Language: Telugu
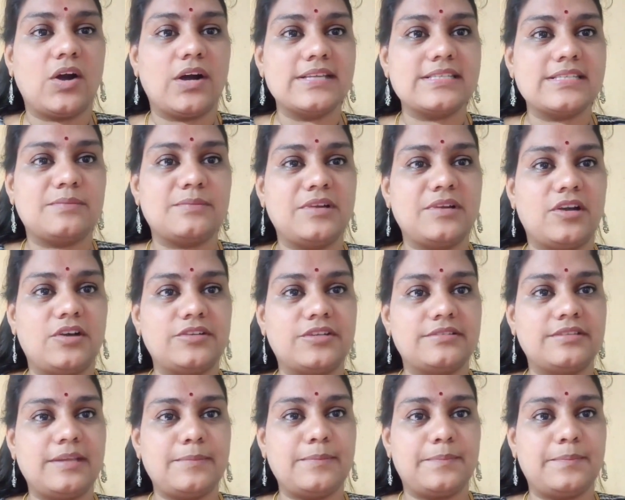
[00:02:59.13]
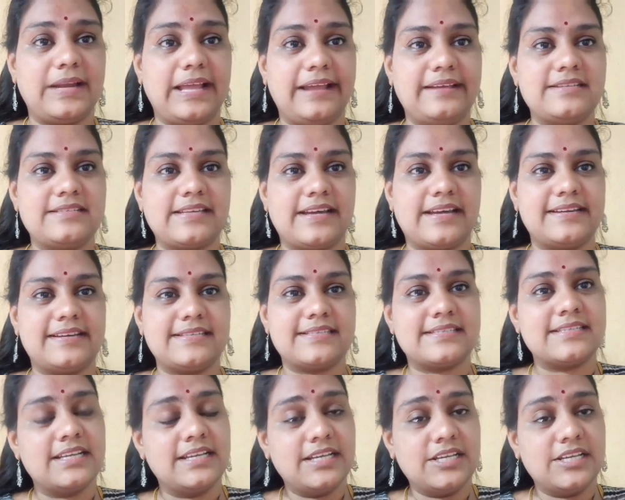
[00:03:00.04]
ఆసమ్గా ఉంటుంది ప్లెయిన్
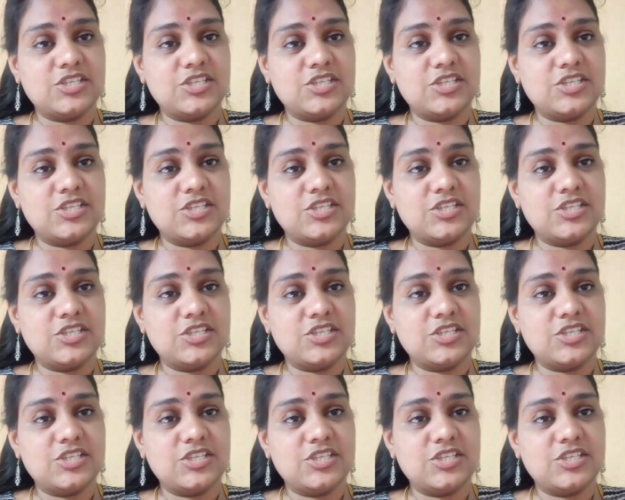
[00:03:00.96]
శారీస్